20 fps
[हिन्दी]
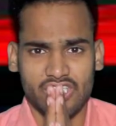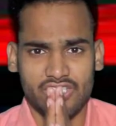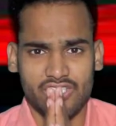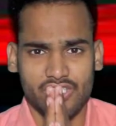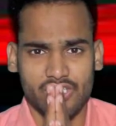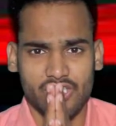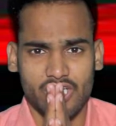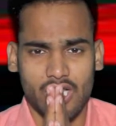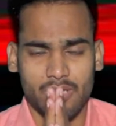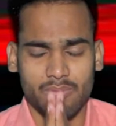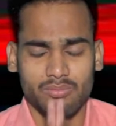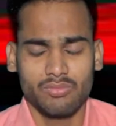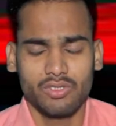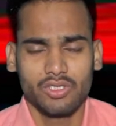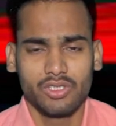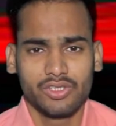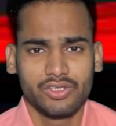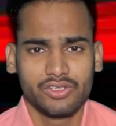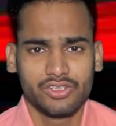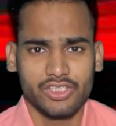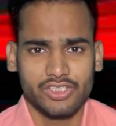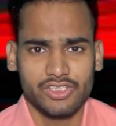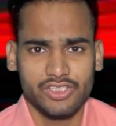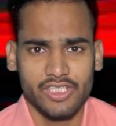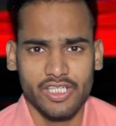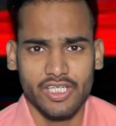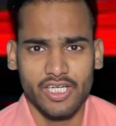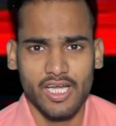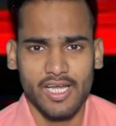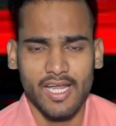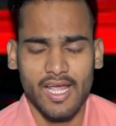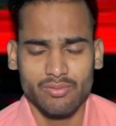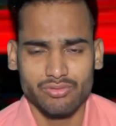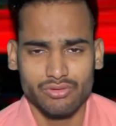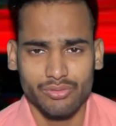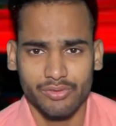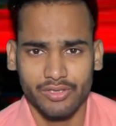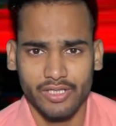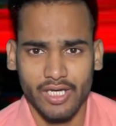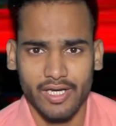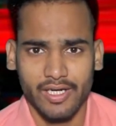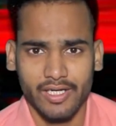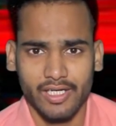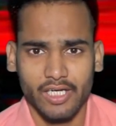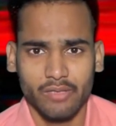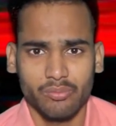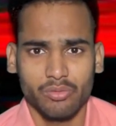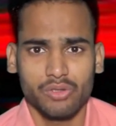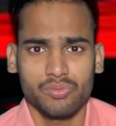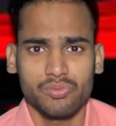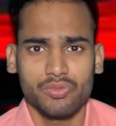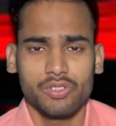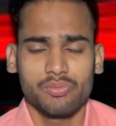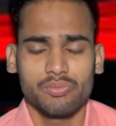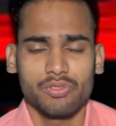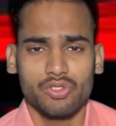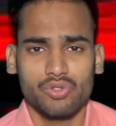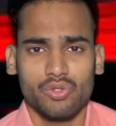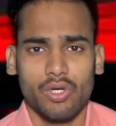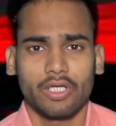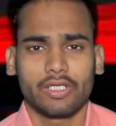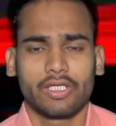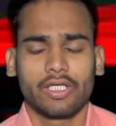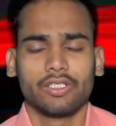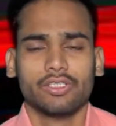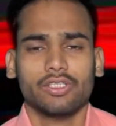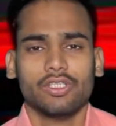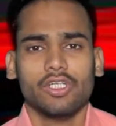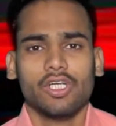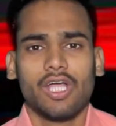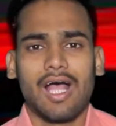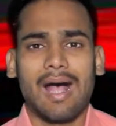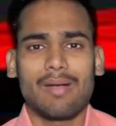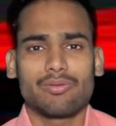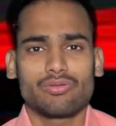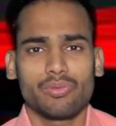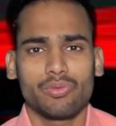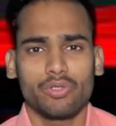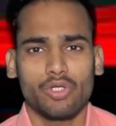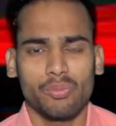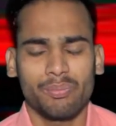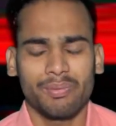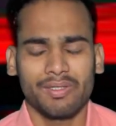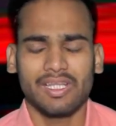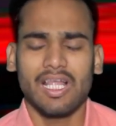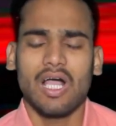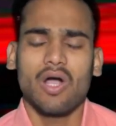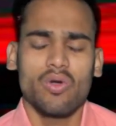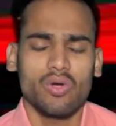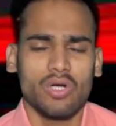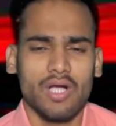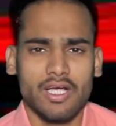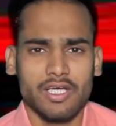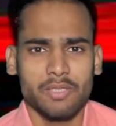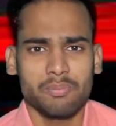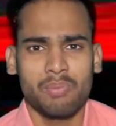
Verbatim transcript: जय श्री राम सत श्रीकाल आप सभी का हेडलाइन भोजपुरी में स्वागत है आप सभी को पता होगा कि